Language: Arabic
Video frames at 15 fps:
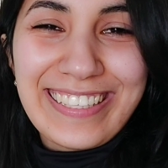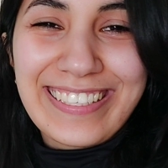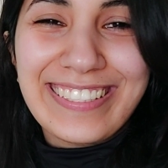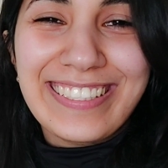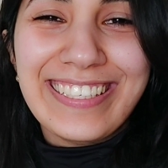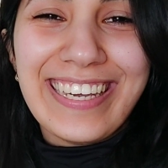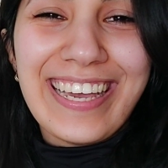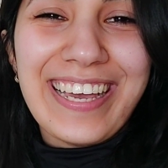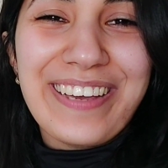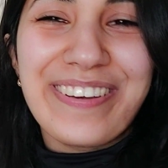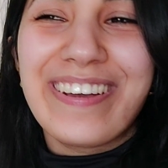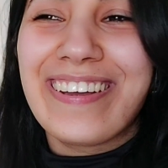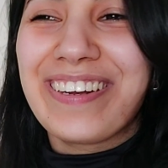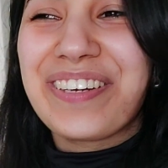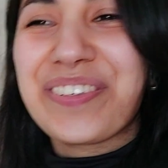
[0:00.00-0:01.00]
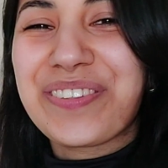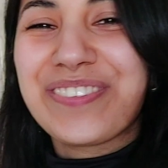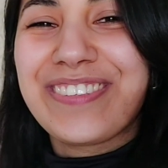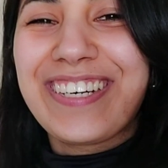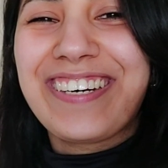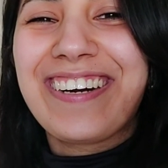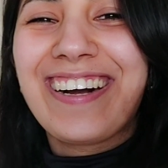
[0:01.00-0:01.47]
الاكتئاب
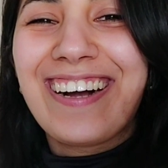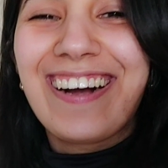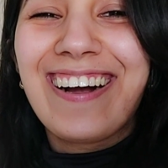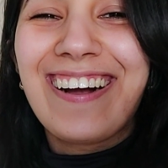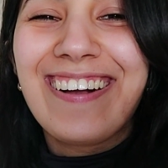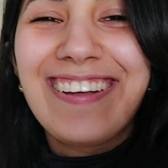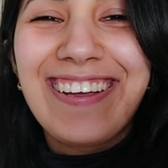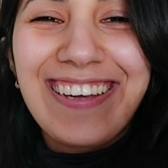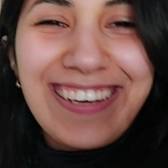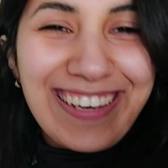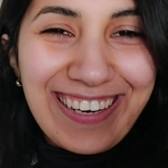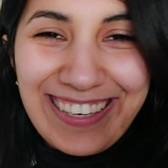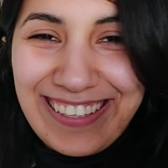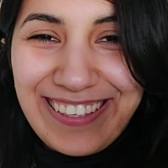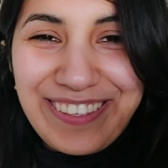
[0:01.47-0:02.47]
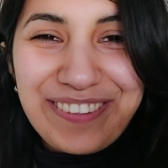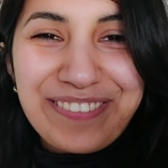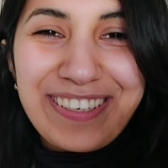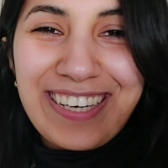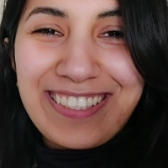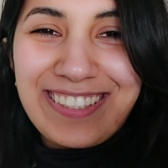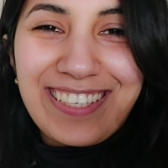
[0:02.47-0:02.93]
اليوم قلت
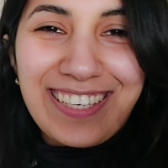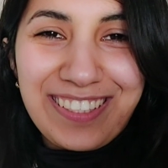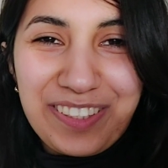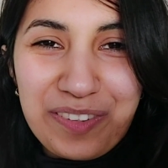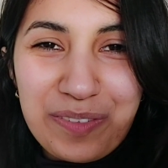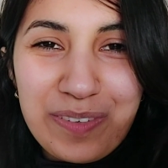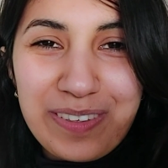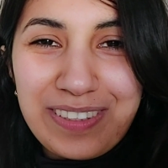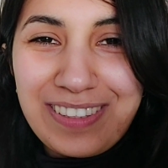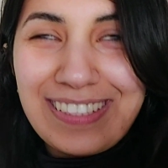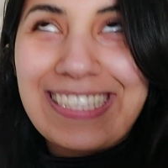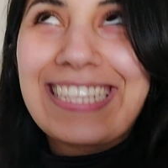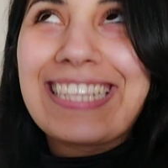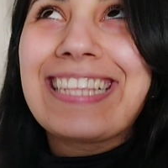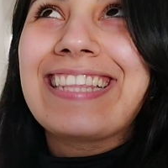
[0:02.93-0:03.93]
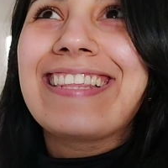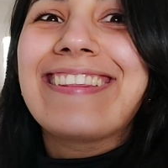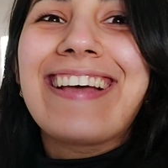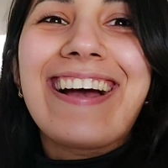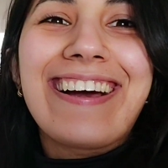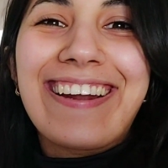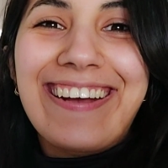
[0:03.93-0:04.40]
اليوم حجره غندو
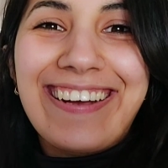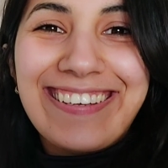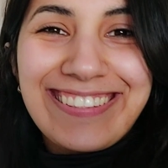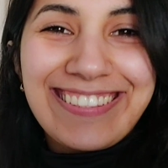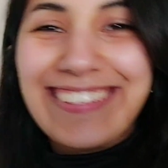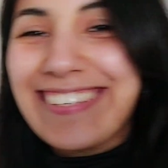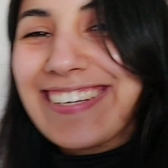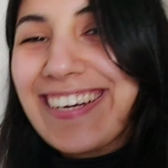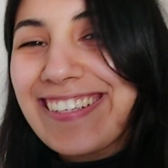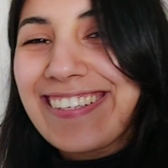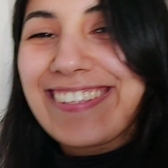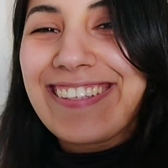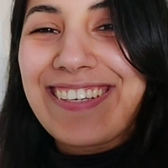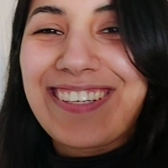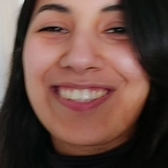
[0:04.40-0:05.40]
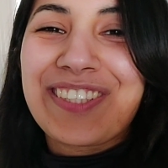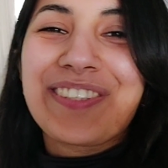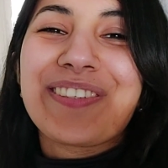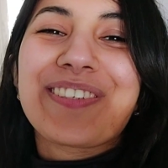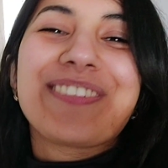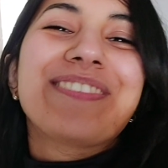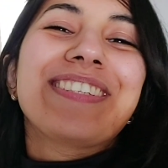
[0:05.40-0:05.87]
ندلع راسي غادي ندير
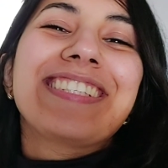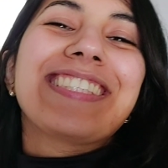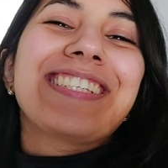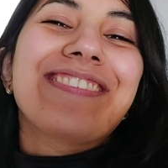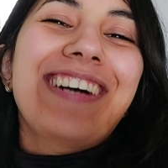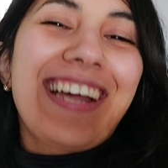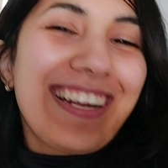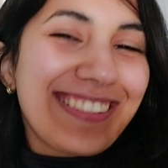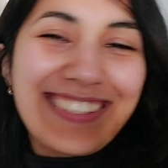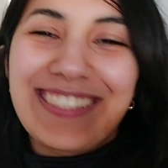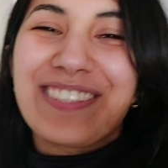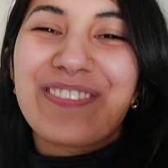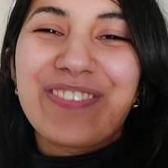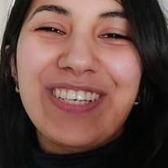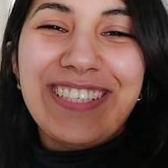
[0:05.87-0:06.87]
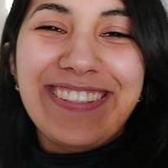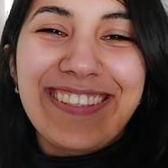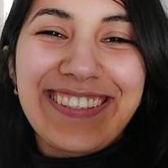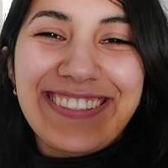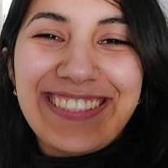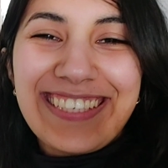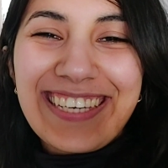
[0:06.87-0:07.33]
جو رومانسي مع راسي
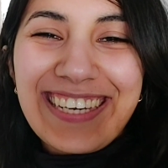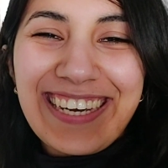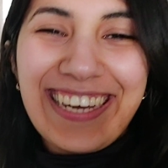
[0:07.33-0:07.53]
بوحديتي